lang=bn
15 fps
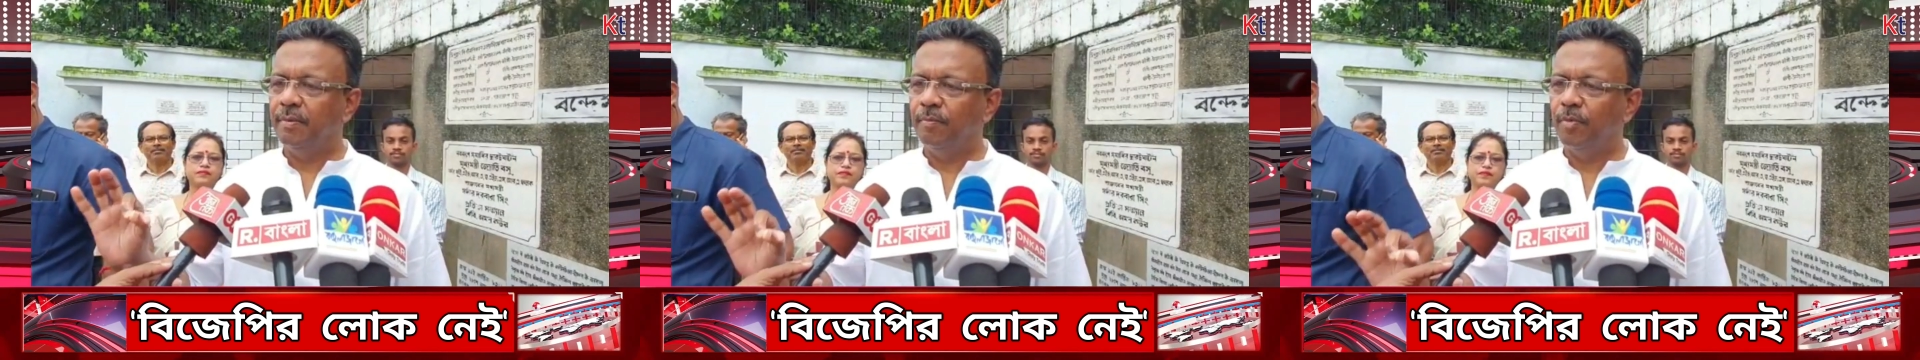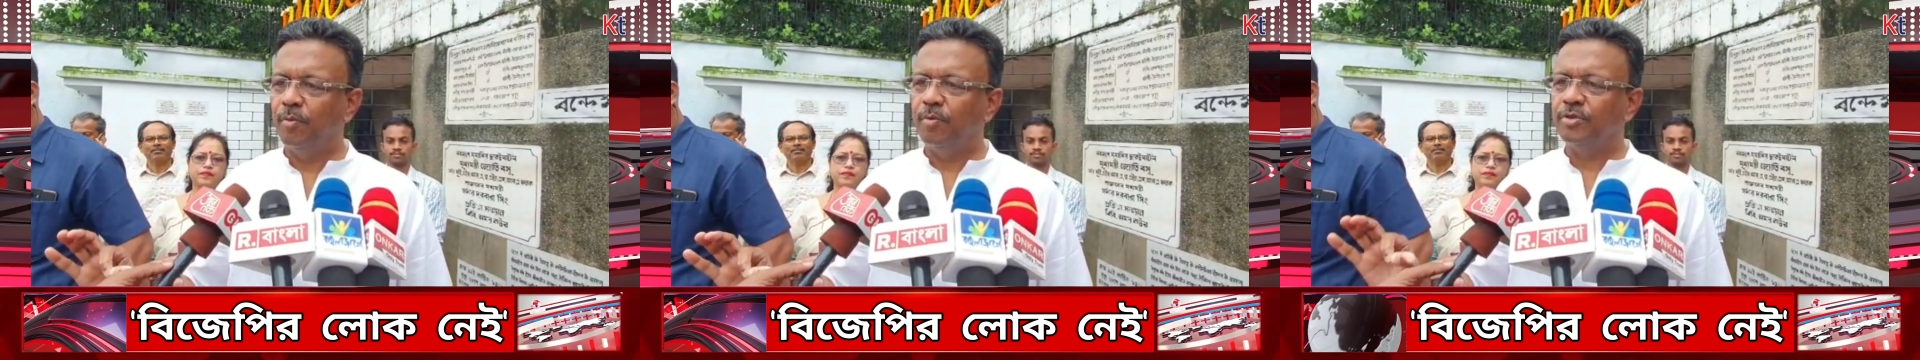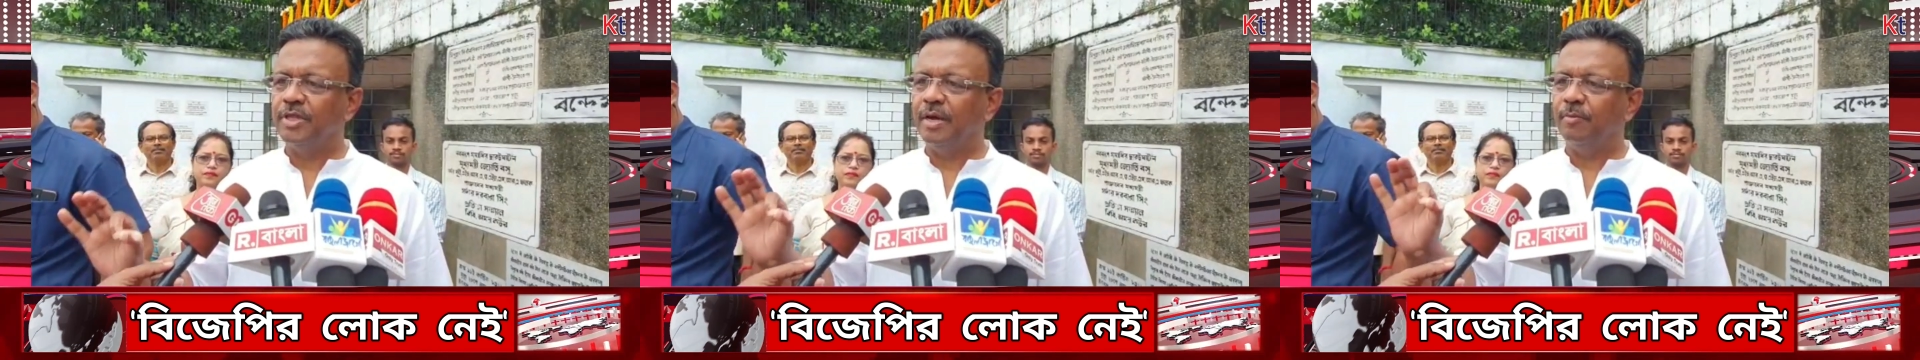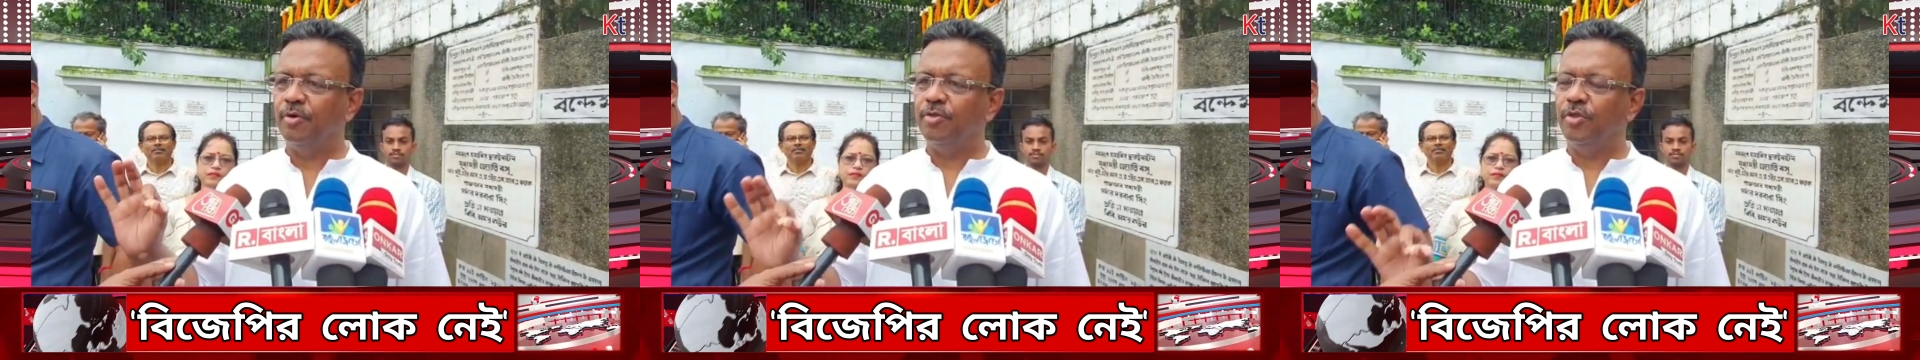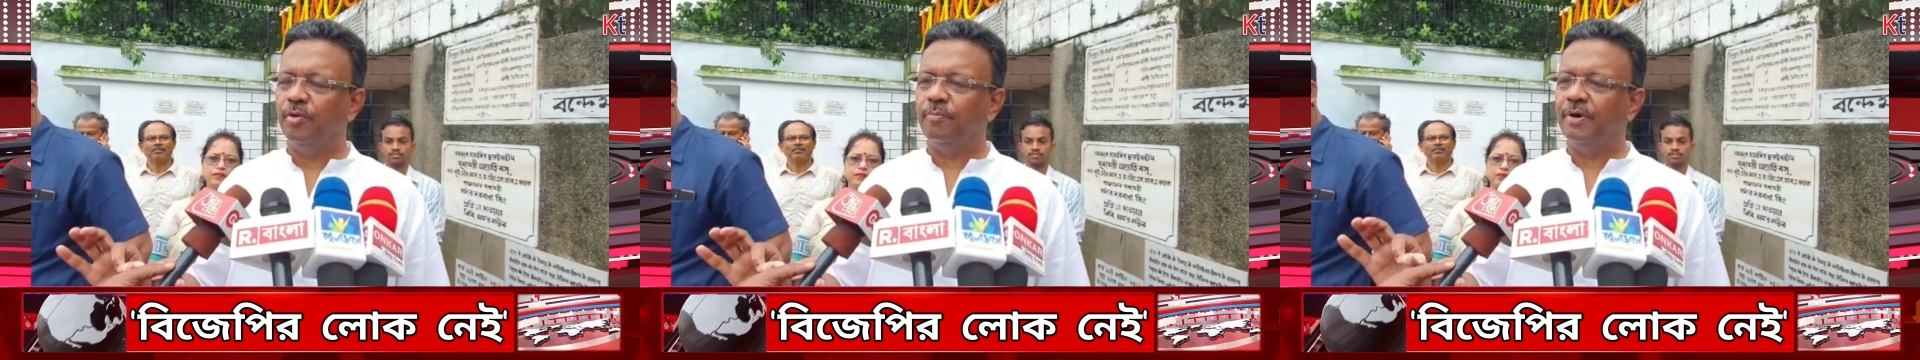মমতা
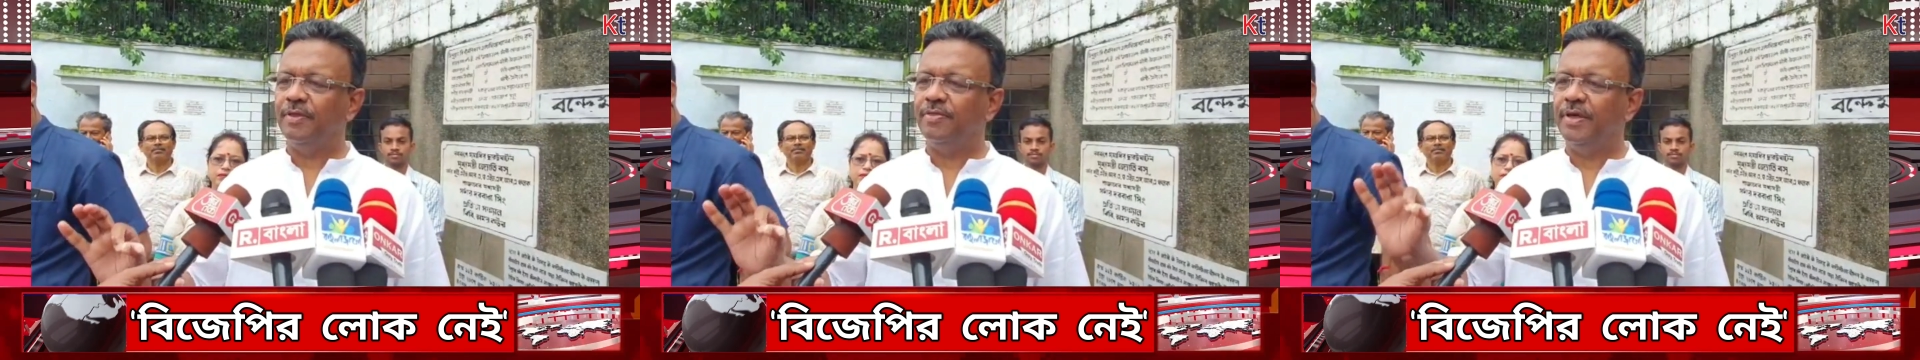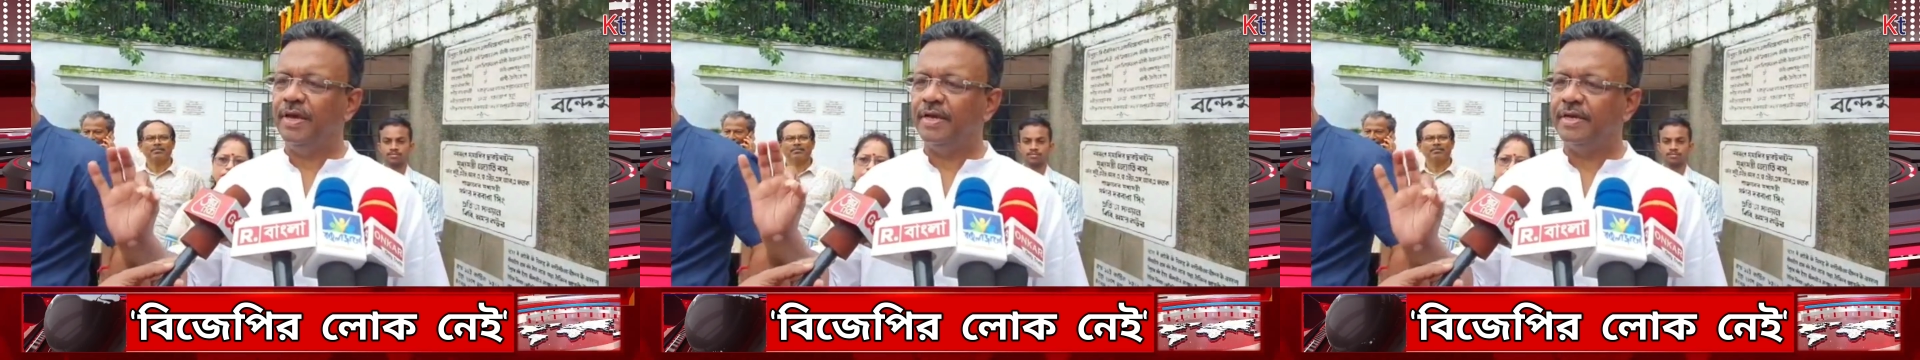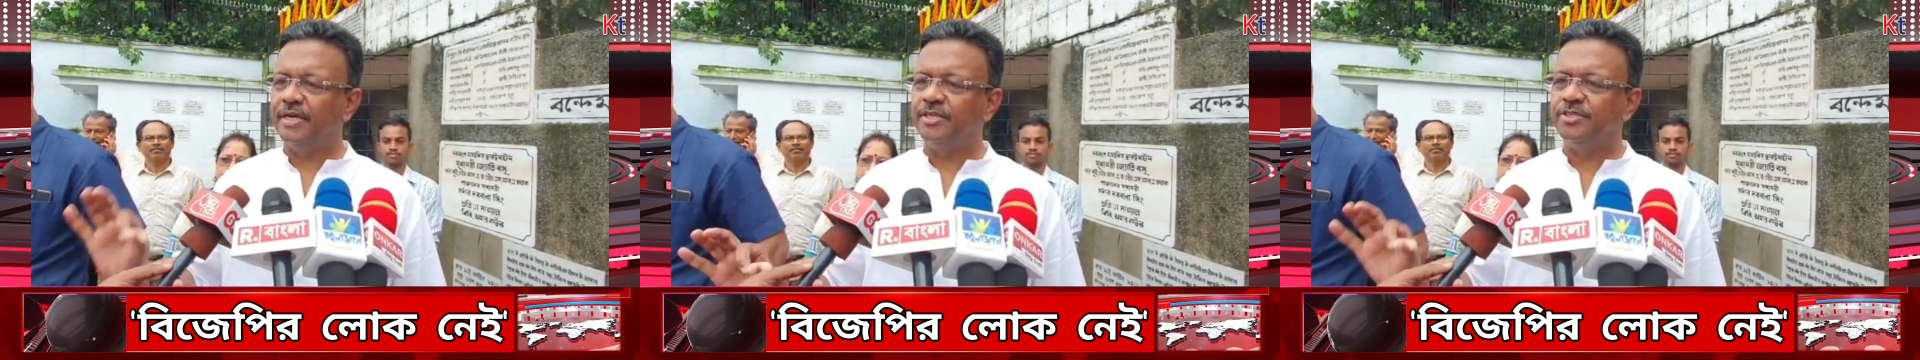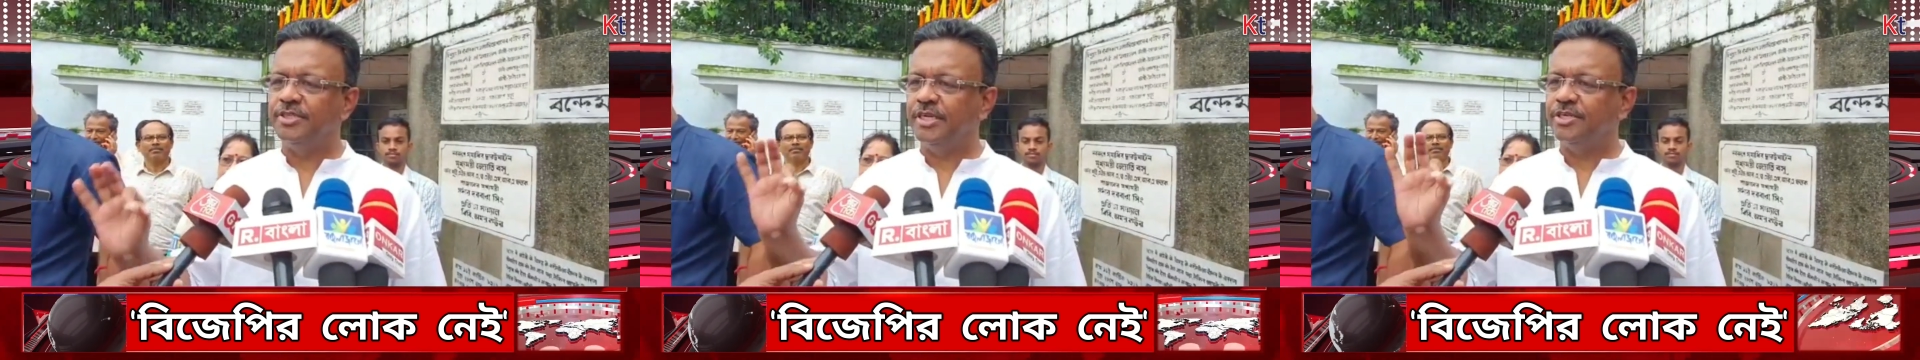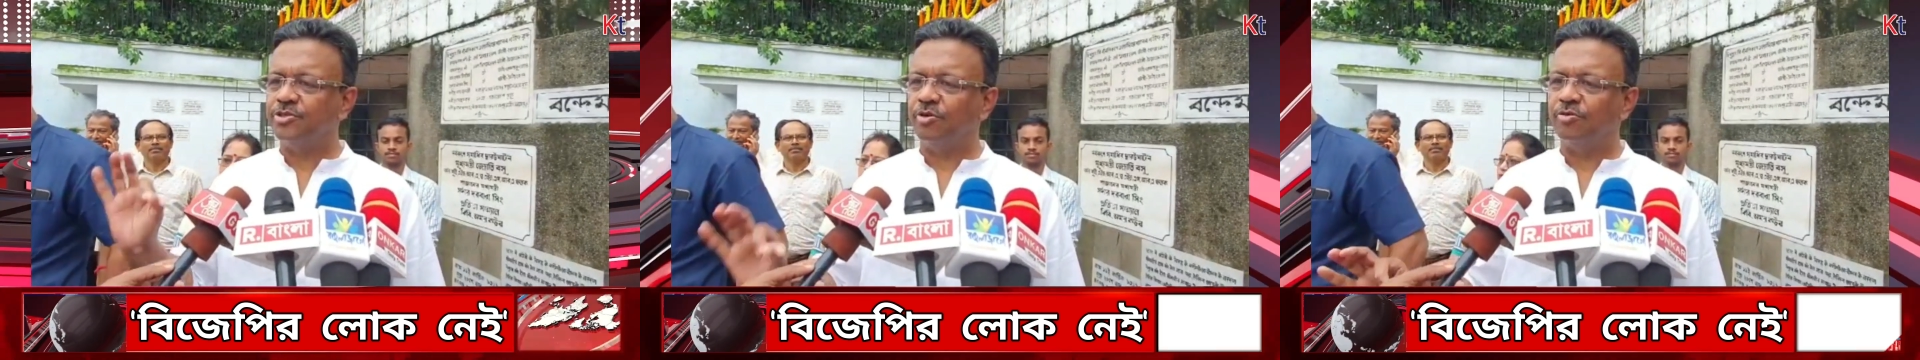বন্দ্যোপাধ্যায় কৃষ্টি